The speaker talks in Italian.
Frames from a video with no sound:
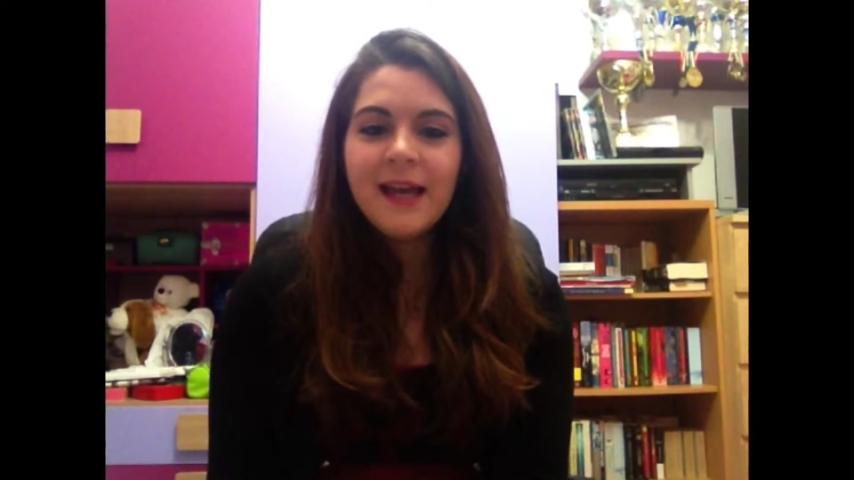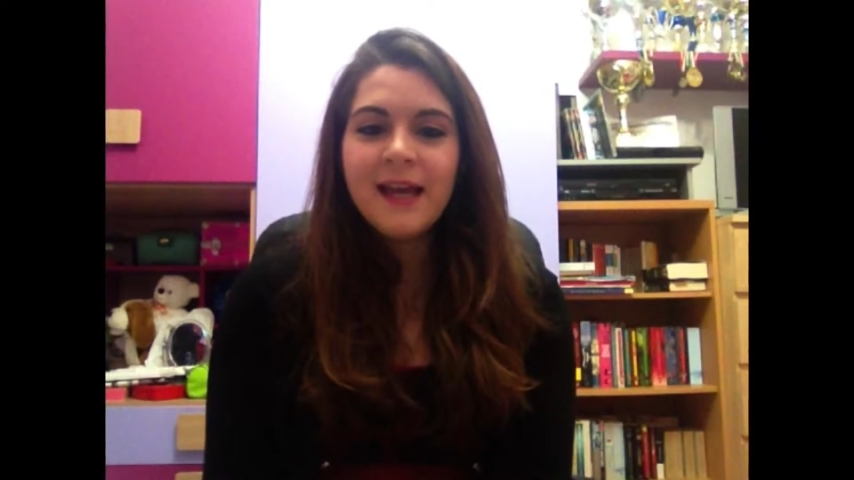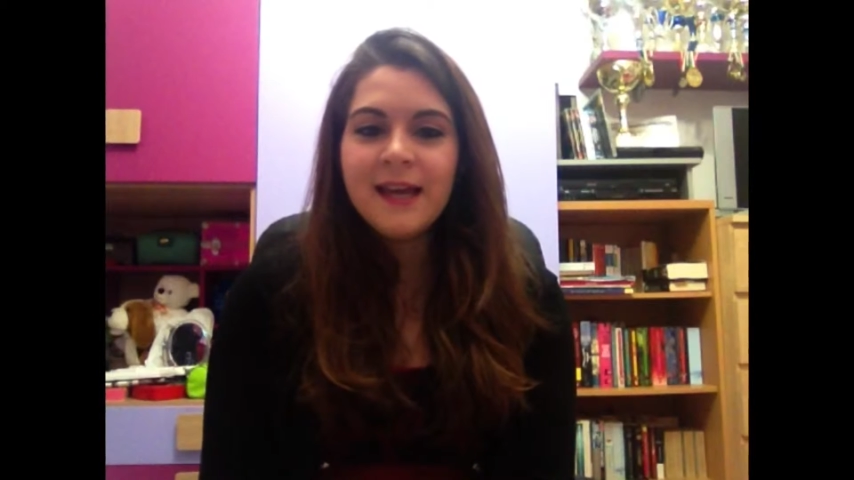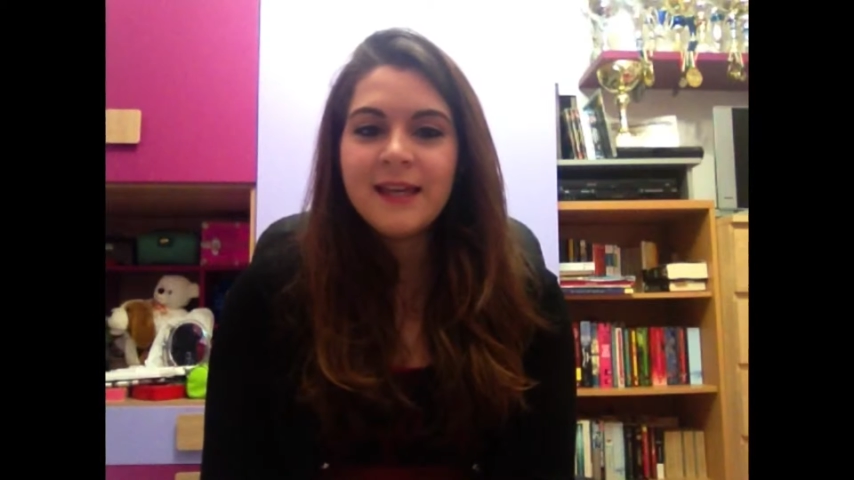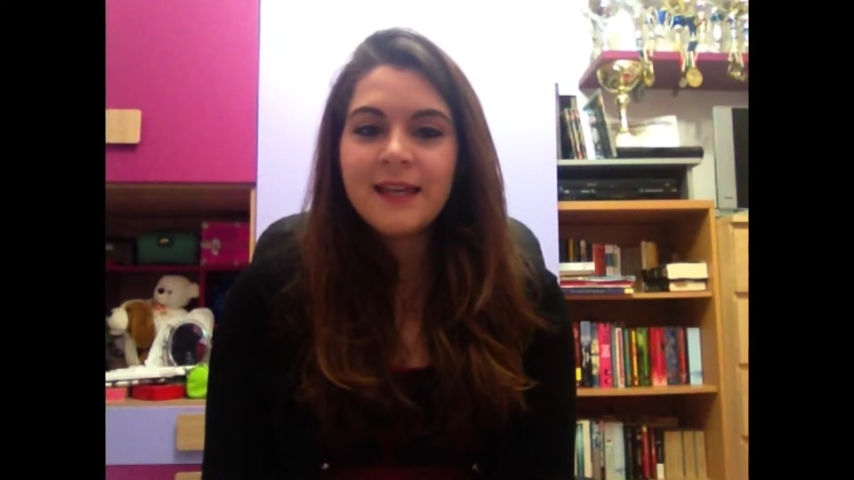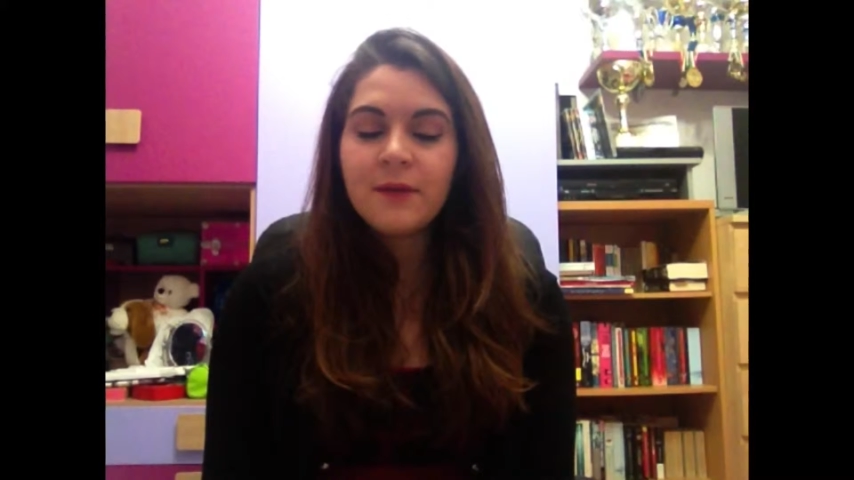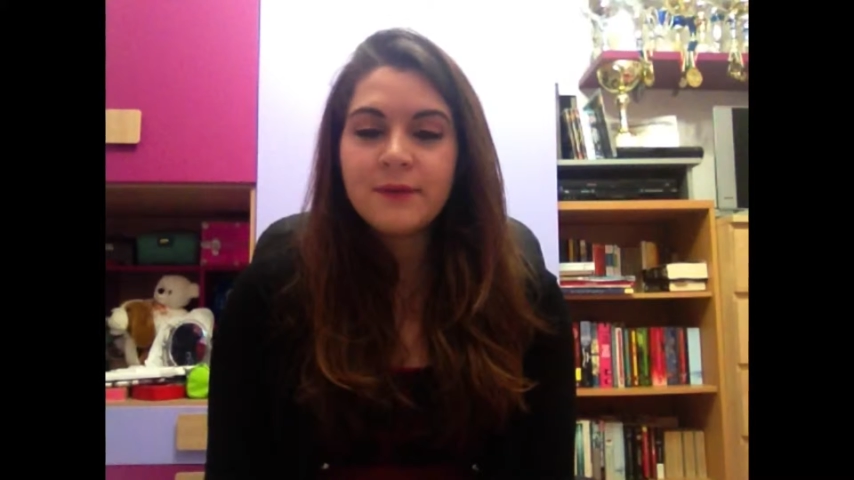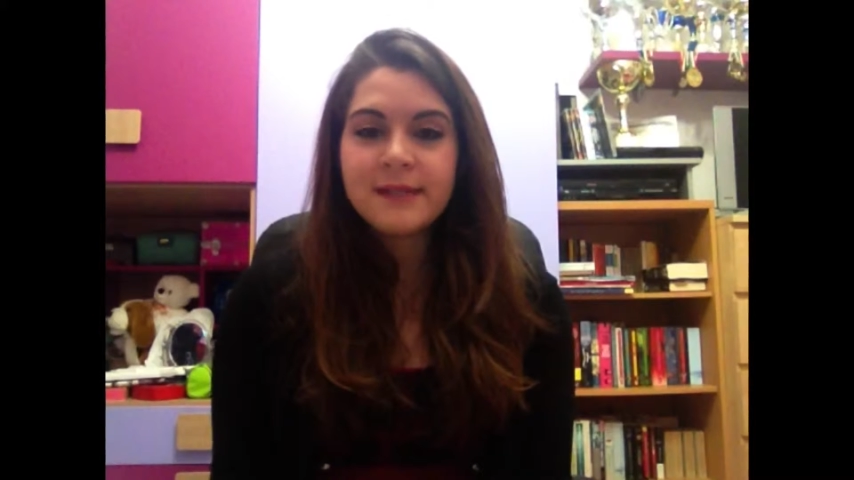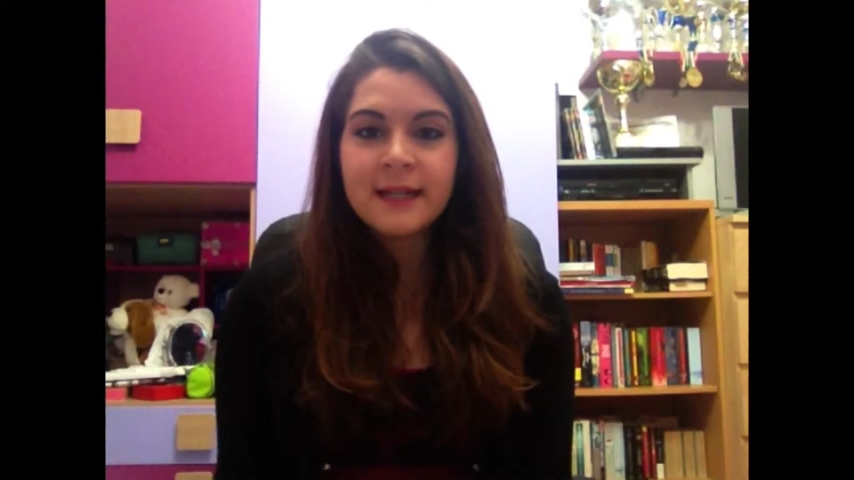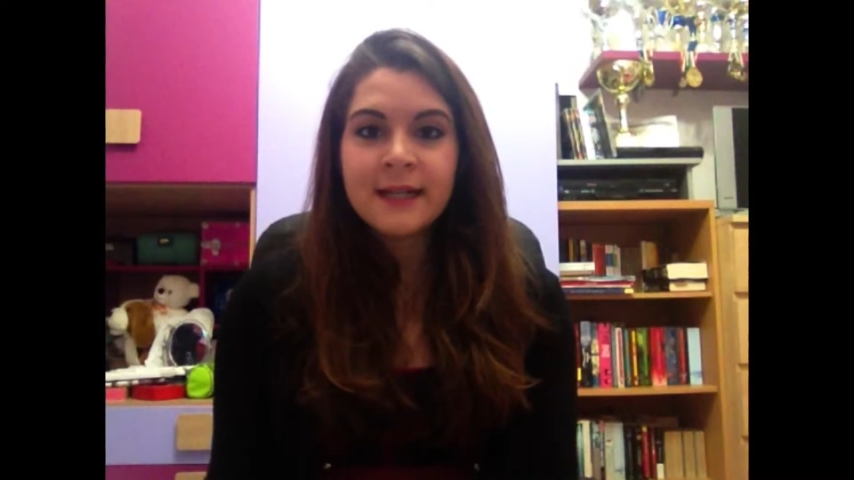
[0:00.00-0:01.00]
eh, chiede a
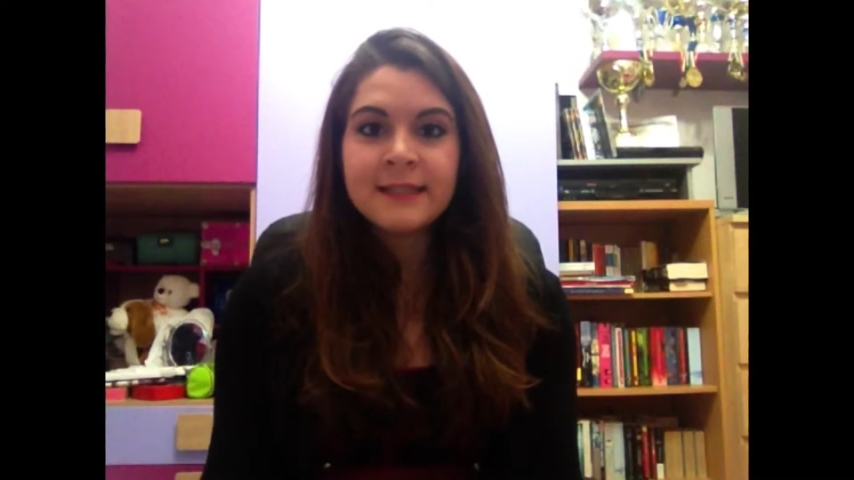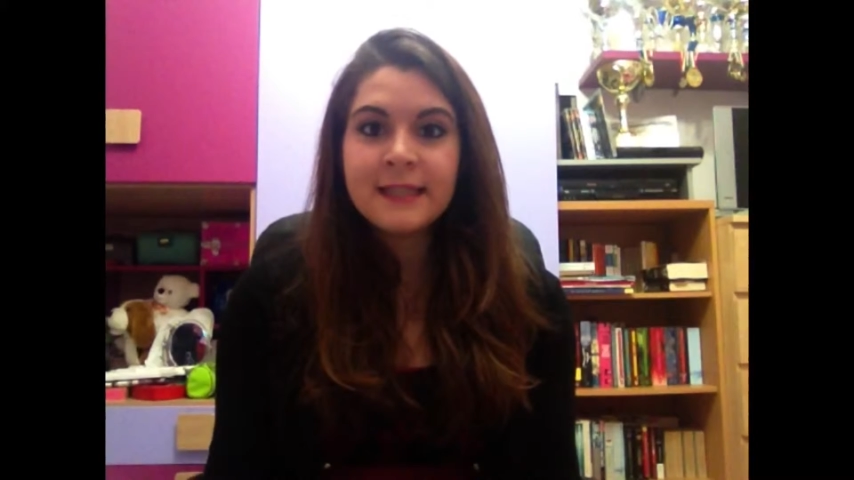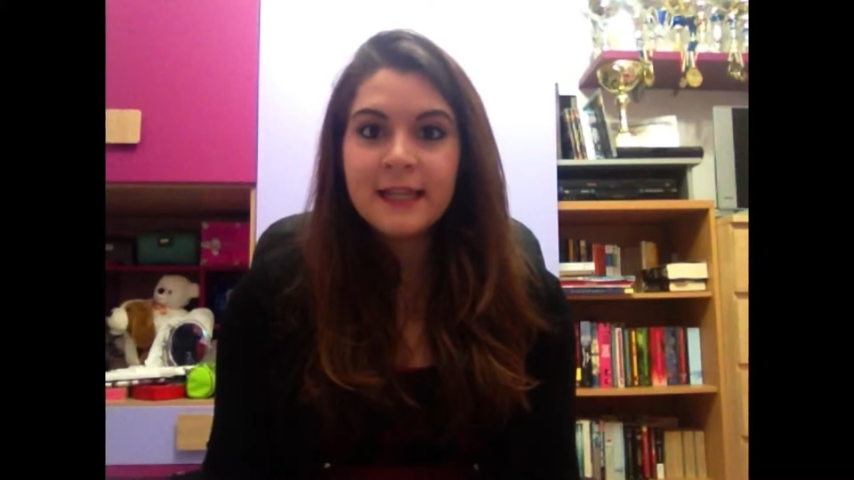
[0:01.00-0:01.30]
questa ragazza